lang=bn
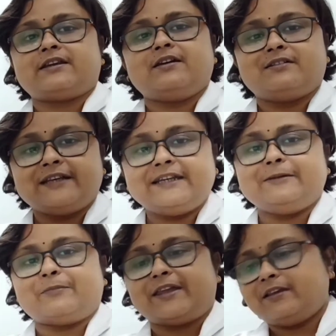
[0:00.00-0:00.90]
একটা
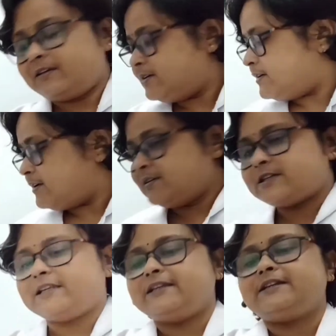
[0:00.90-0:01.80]
রিডিং পাই
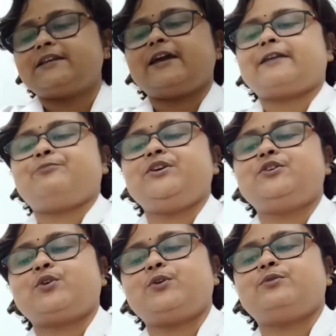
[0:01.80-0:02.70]
সেই রিডিংটা প্রিন্ট